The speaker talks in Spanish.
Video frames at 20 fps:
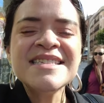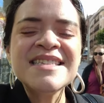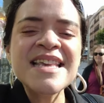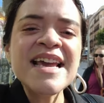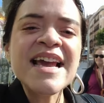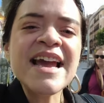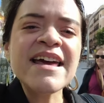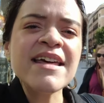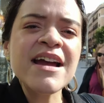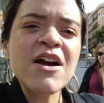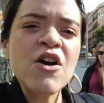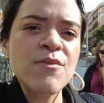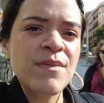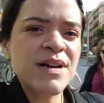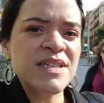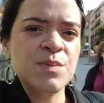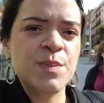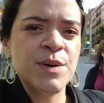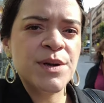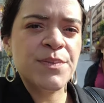sí que dejo
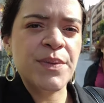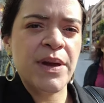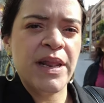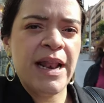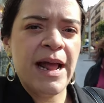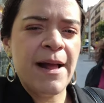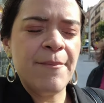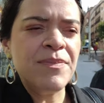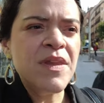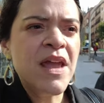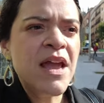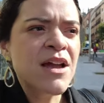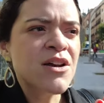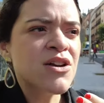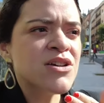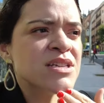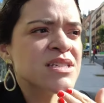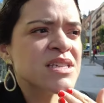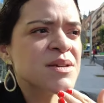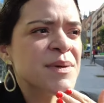más propina
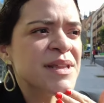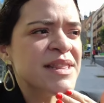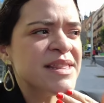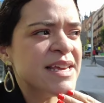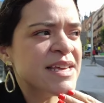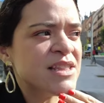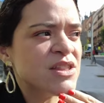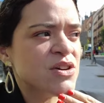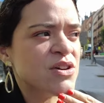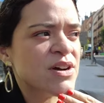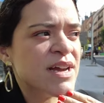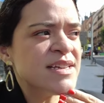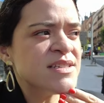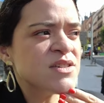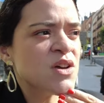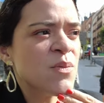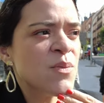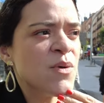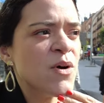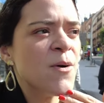no sé si me entiendo,
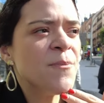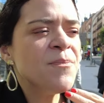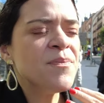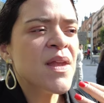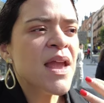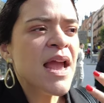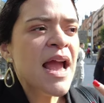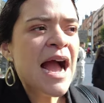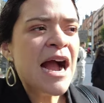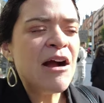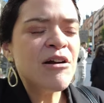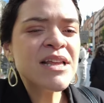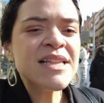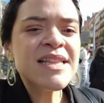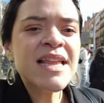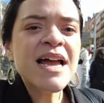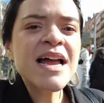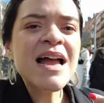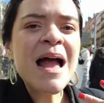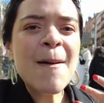es como
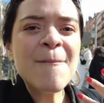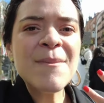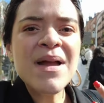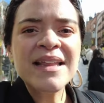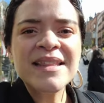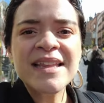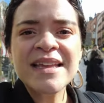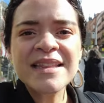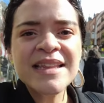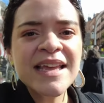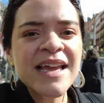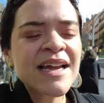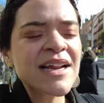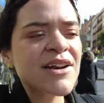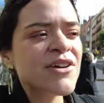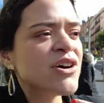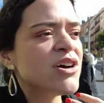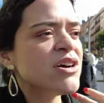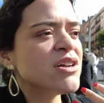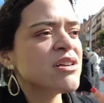ahorita me
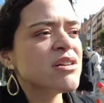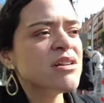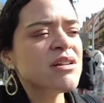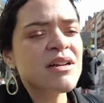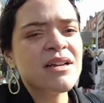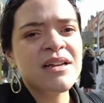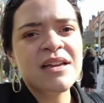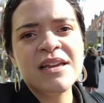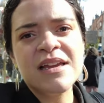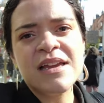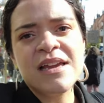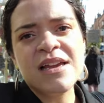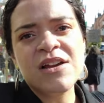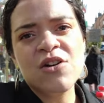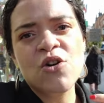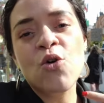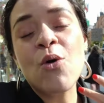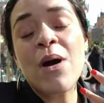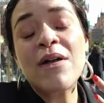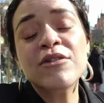atendieron
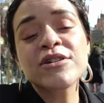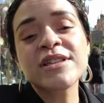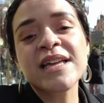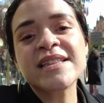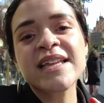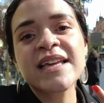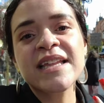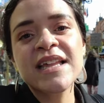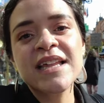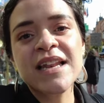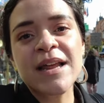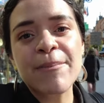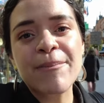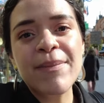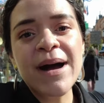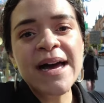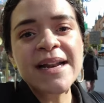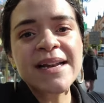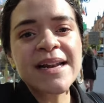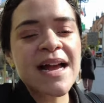eh, o cuando te atienden
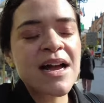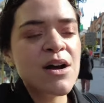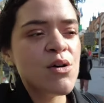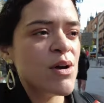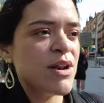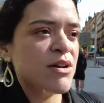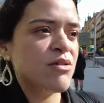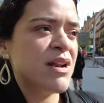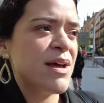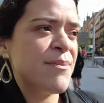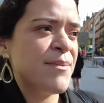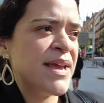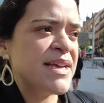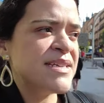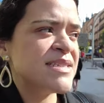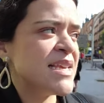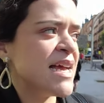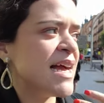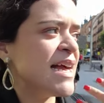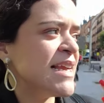en barra o en una
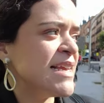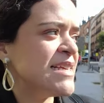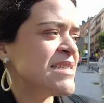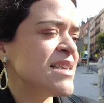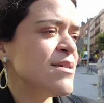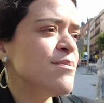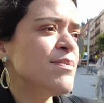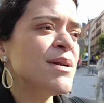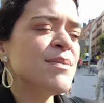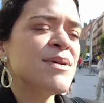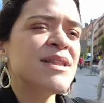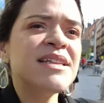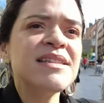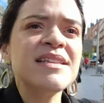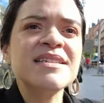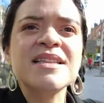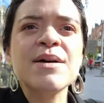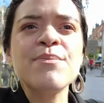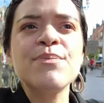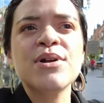mesa y simplemente
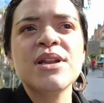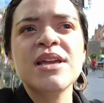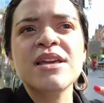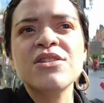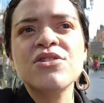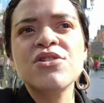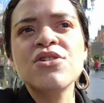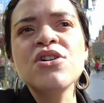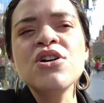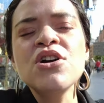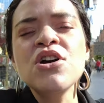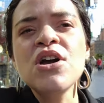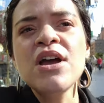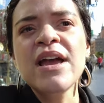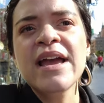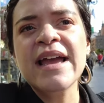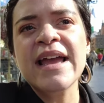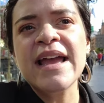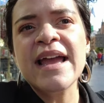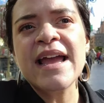te están poniendo
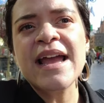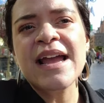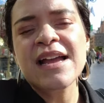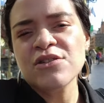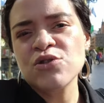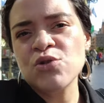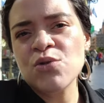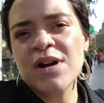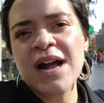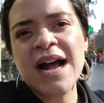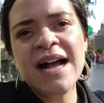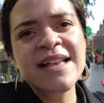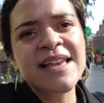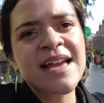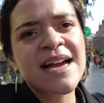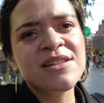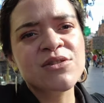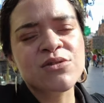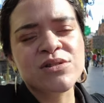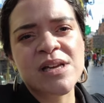eh, tu
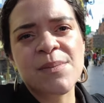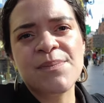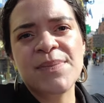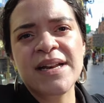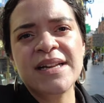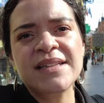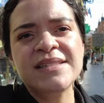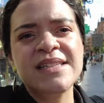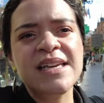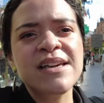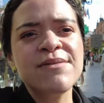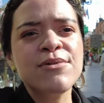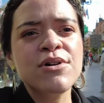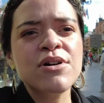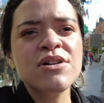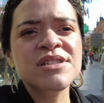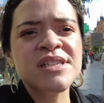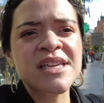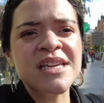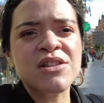caña, tus
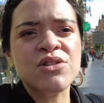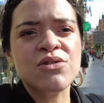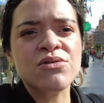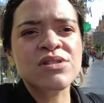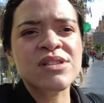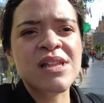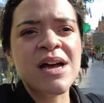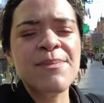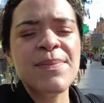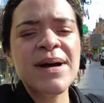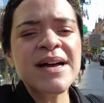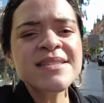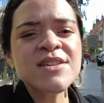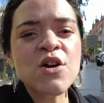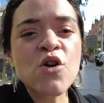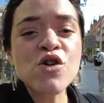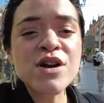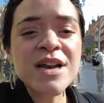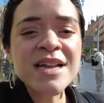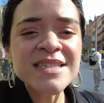aperitivos y tus tapas,
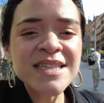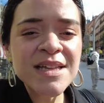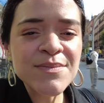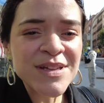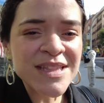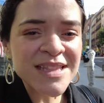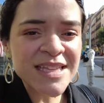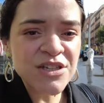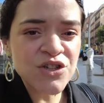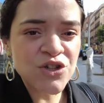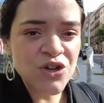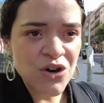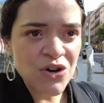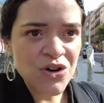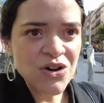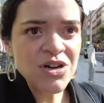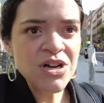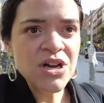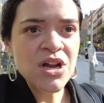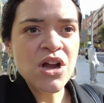honestamente
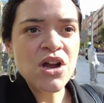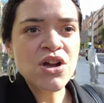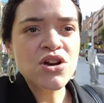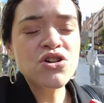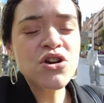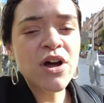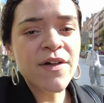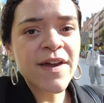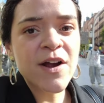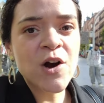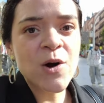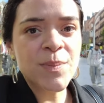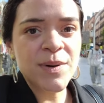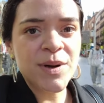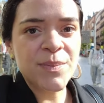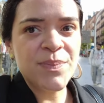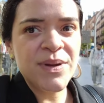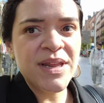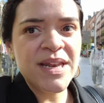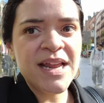yo no dejo
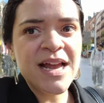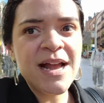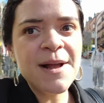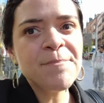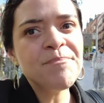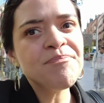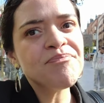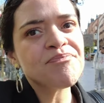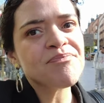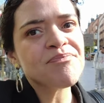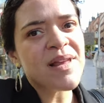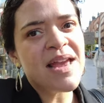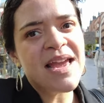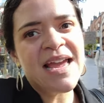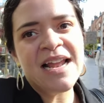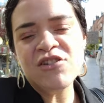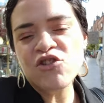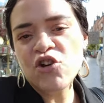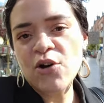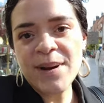propina
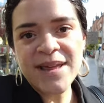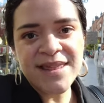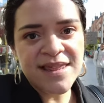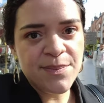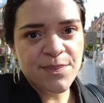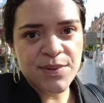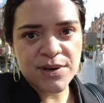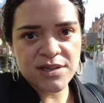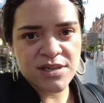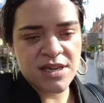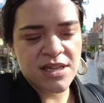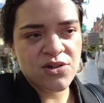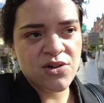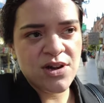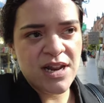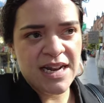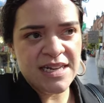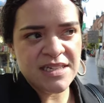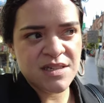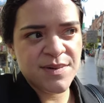el 90%
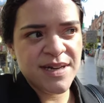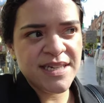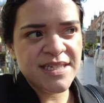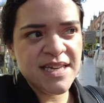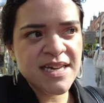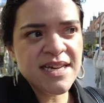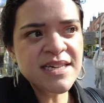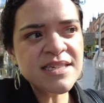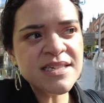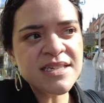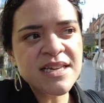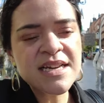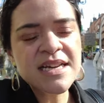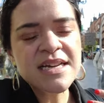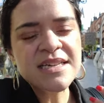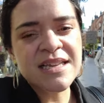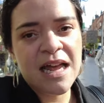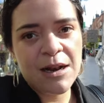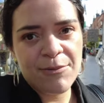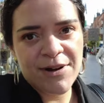de las veces,
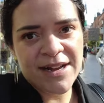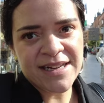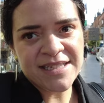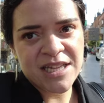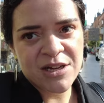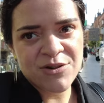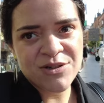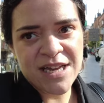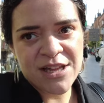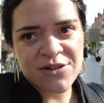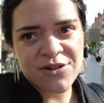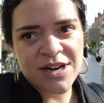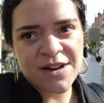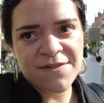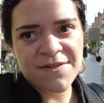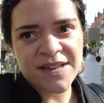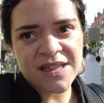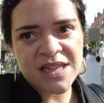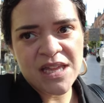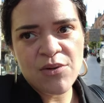salvo que esté usando en
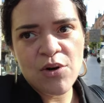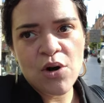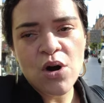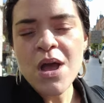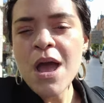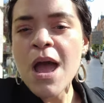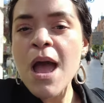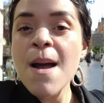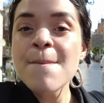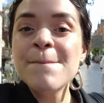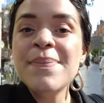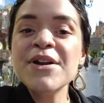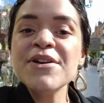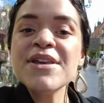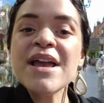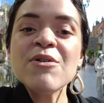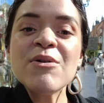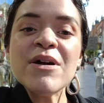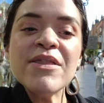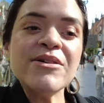efectivo. Pero
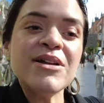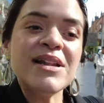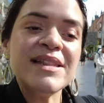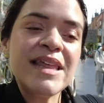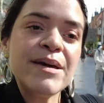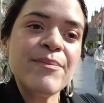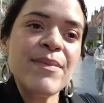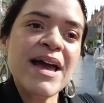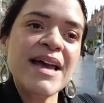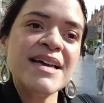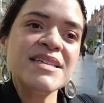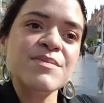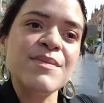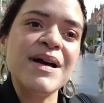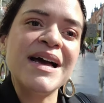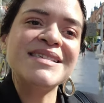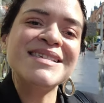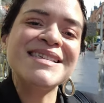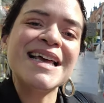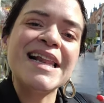ya cuando el tema es
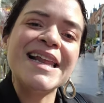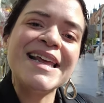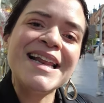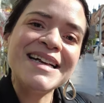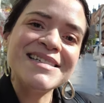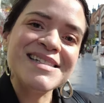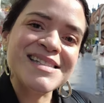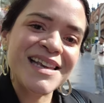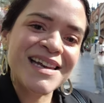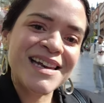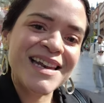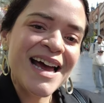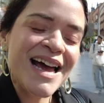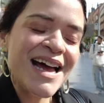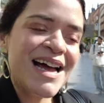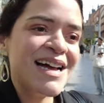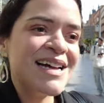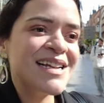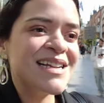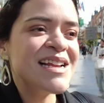más salir a
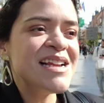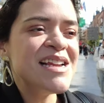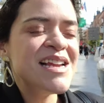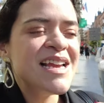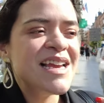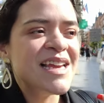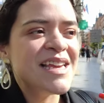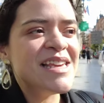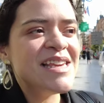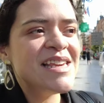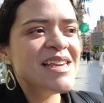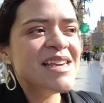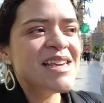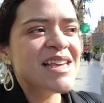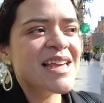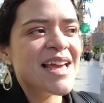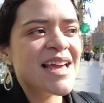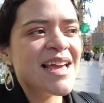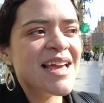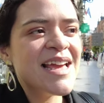cenar y
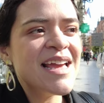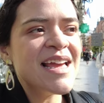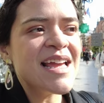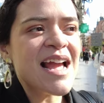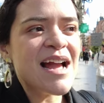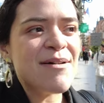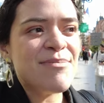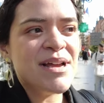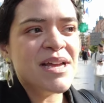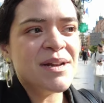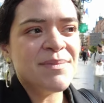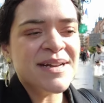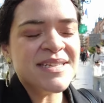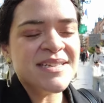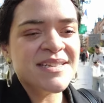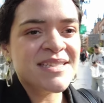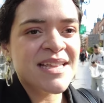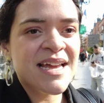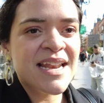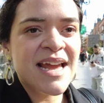que, a ver,
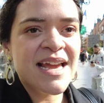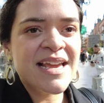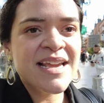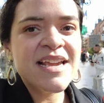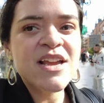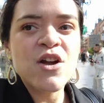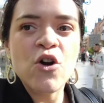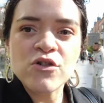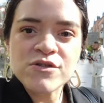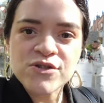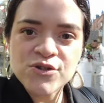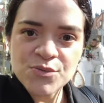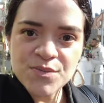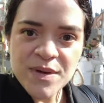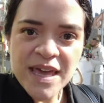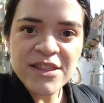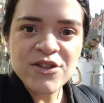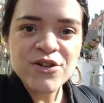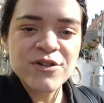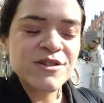vas a estar ahí
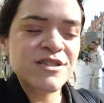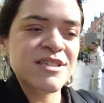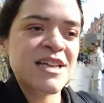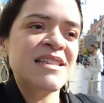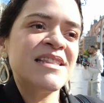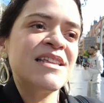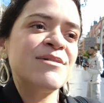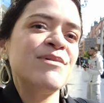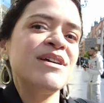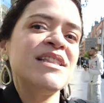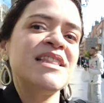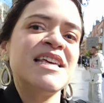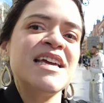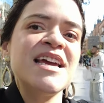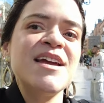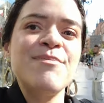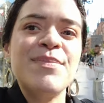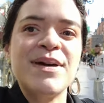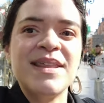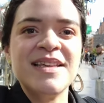consumiendo
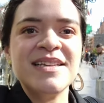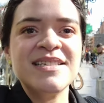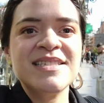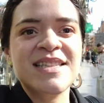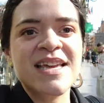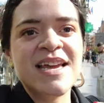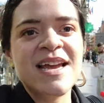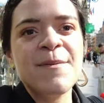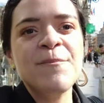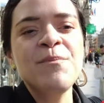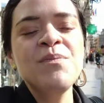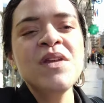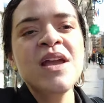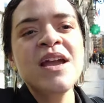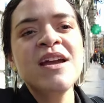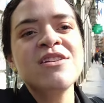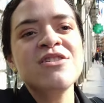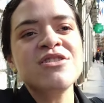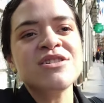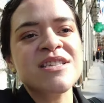constantemente, pediste
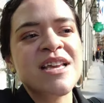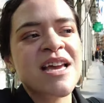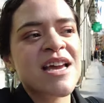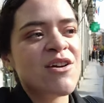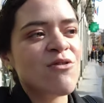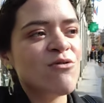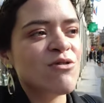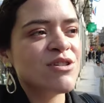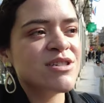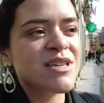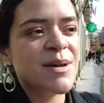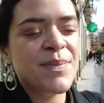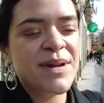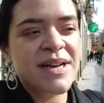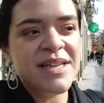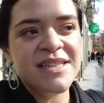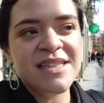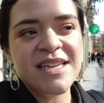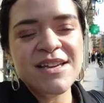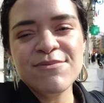no sé, unos
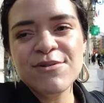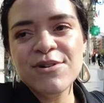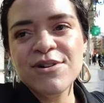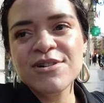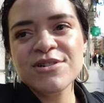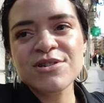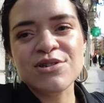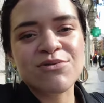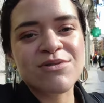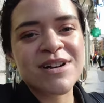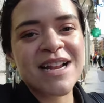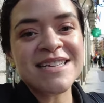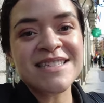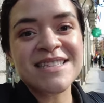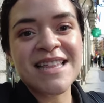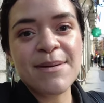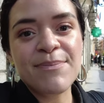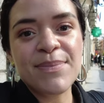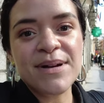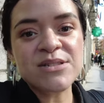aperitivos o unas
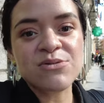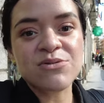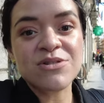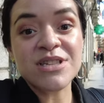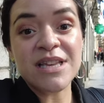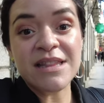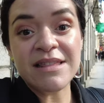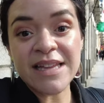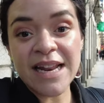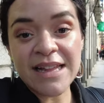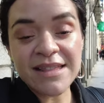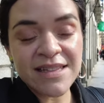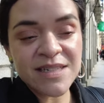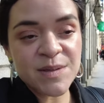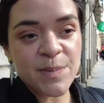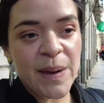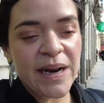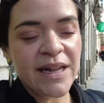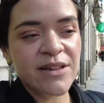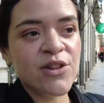tapas, unos
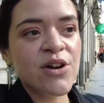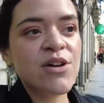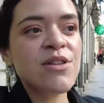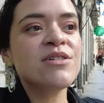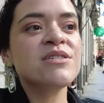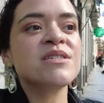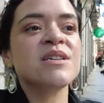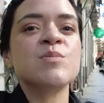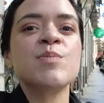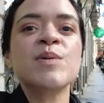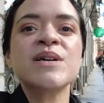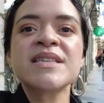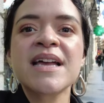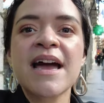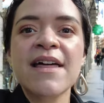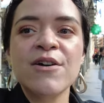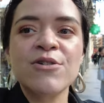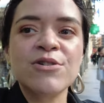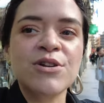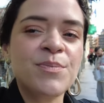entrantes para todos, después
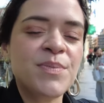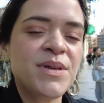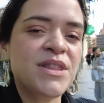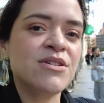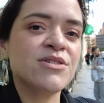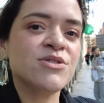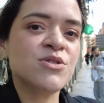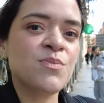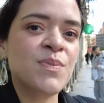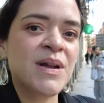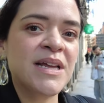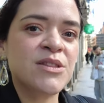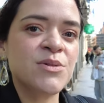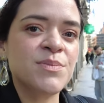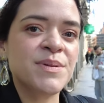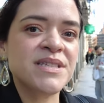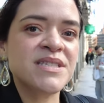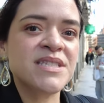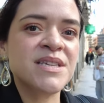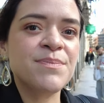cada uno pidió su
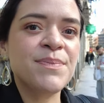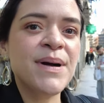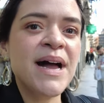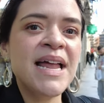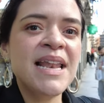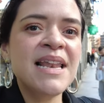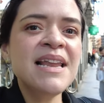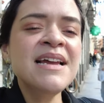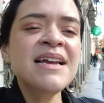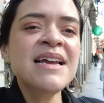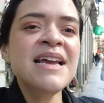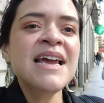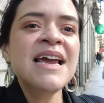plato principal.